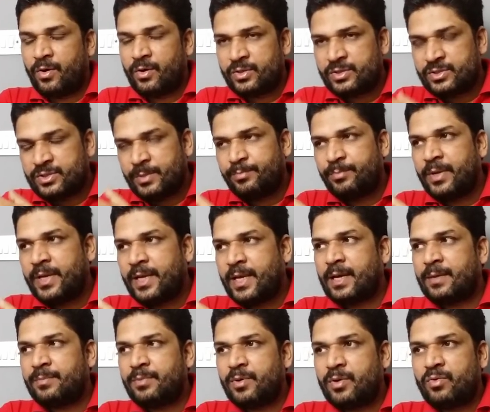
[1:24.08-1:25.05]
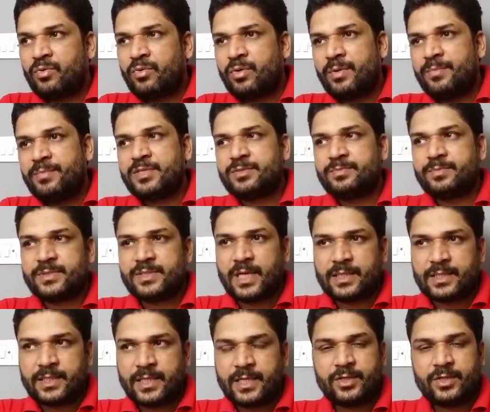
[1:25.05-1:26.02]
और जब भी आप लोगों के बीच में
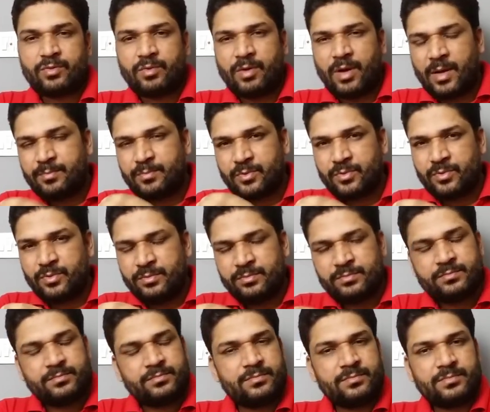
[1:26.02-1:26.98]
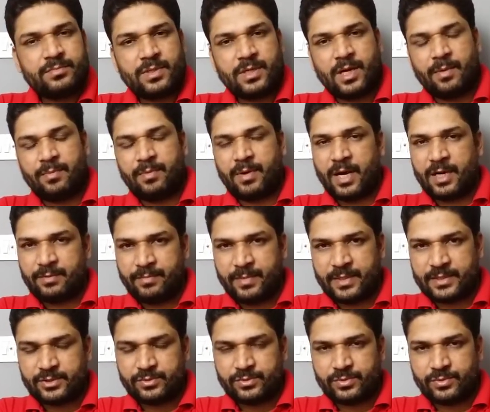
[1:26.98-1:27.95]
जाते हैं तो आपको घबराहट
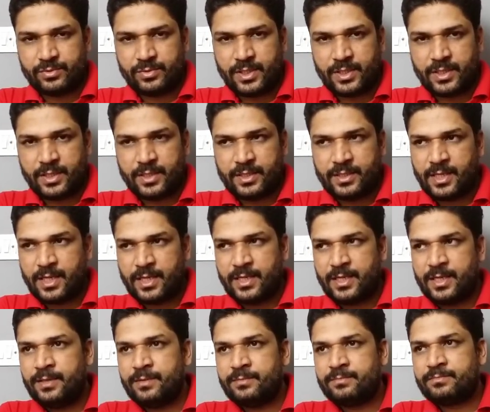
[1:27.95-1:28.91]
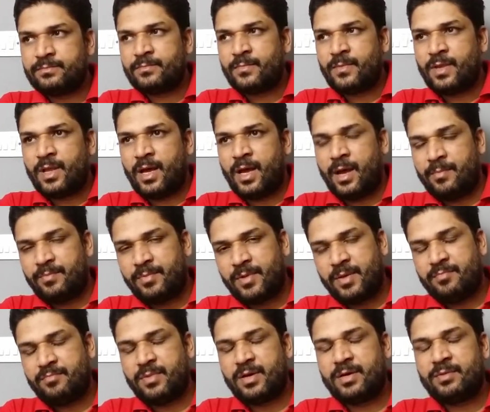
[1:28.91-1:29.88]
महसूस होती है यानी
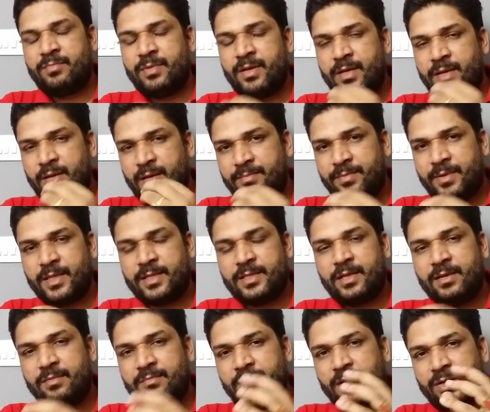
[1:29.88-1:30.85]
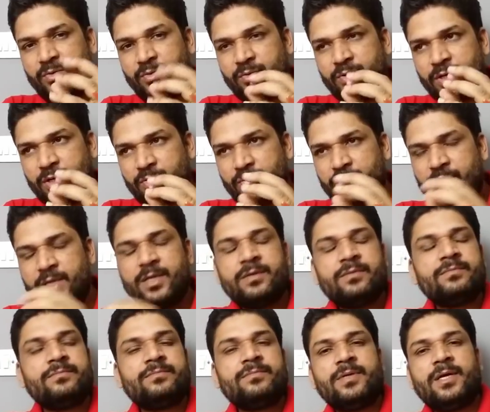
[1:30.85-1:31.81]
आपके मन में आपके दिल में कोई ना कोई
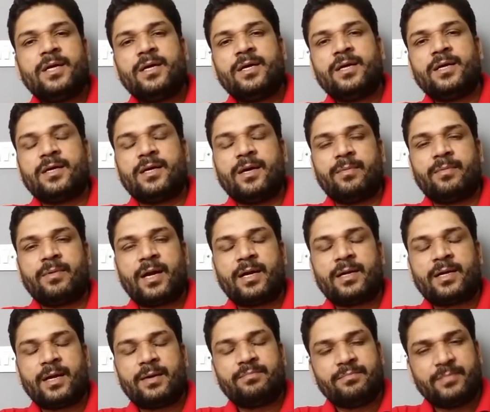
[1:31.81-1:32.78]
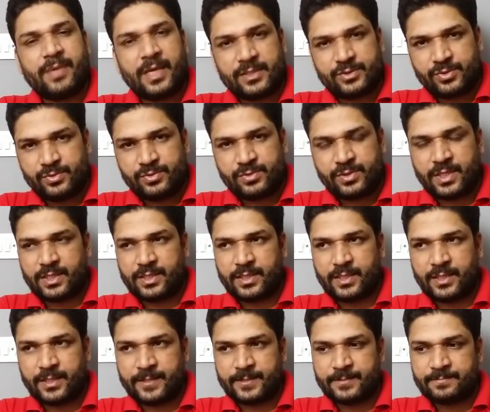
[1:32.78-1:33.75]
घबराहट आप महसूस
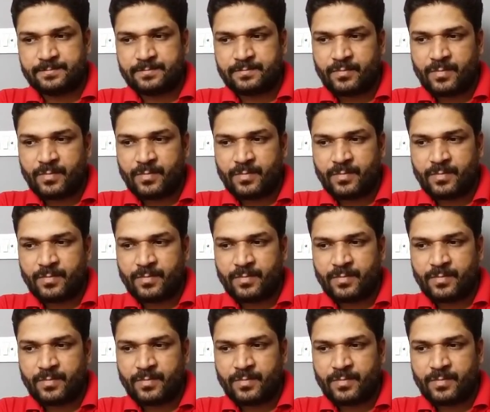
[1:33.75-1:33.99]
करते हैं